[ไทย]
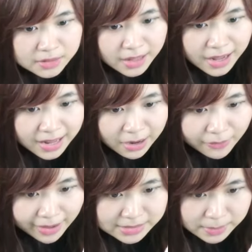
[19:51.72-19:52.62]
ถ้าเราอ
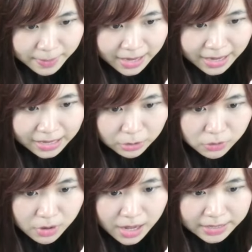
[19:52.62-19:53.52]
ยากจะผ่านเราต้อ
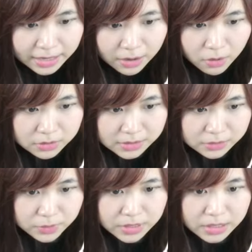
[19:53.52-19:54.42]
งหาทางออกจากตร
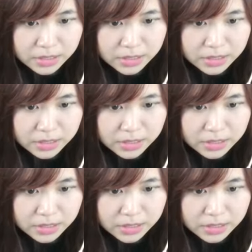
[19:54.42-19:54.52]
งนี้